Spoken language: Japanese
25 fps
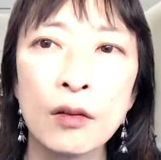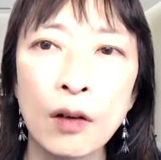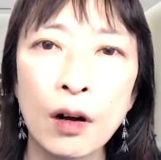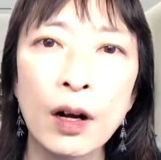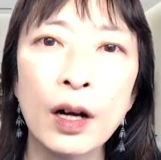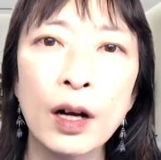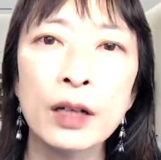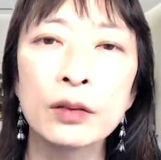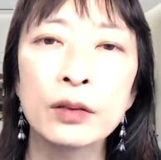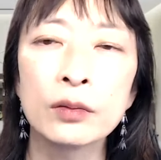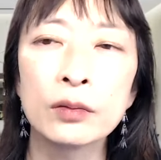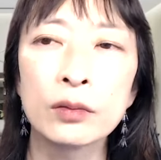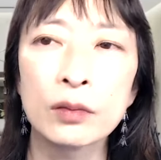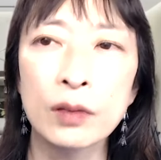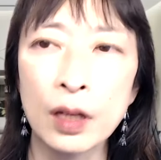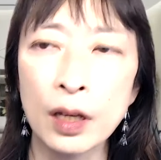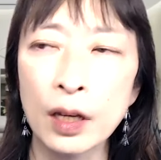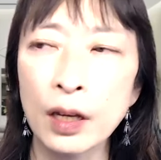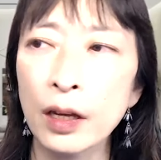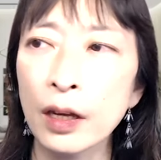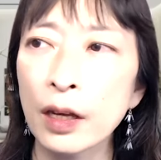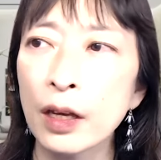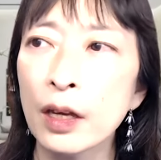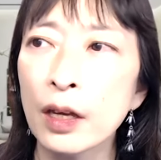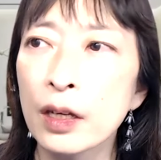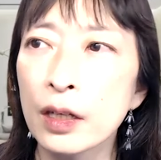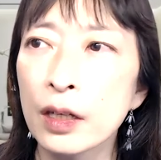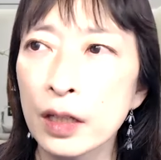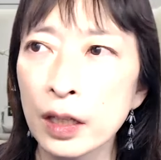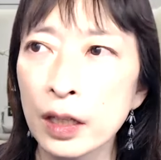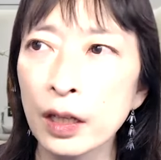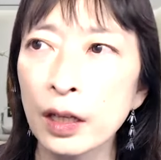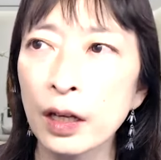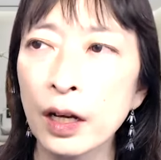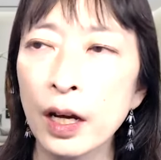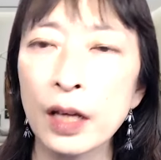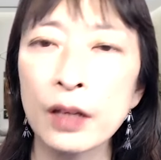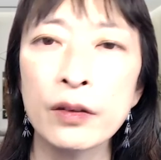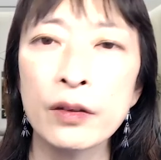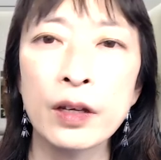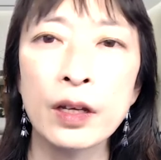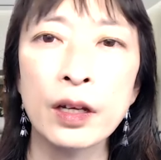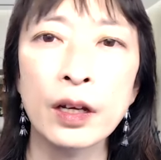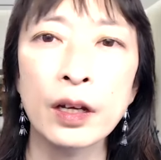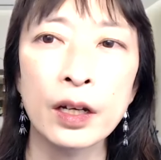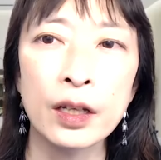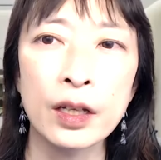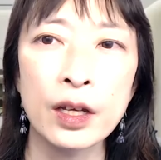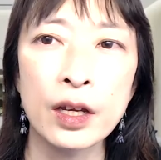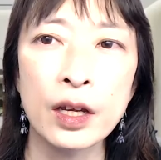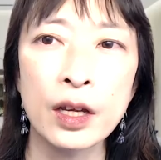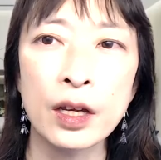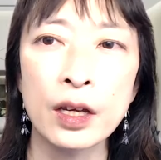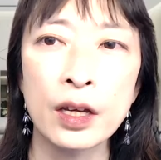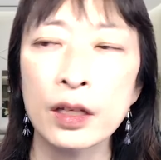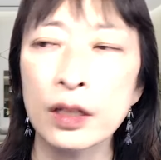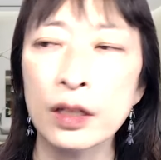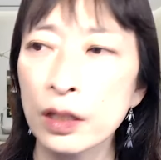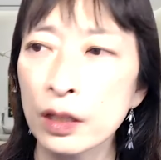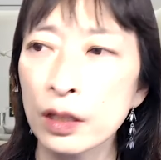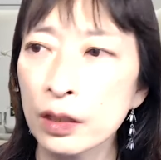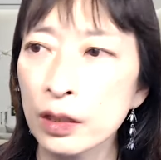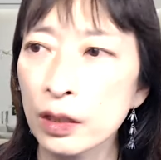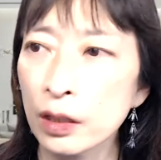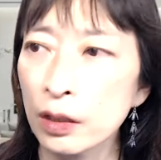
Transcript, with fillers: かかるので、1回の宴会で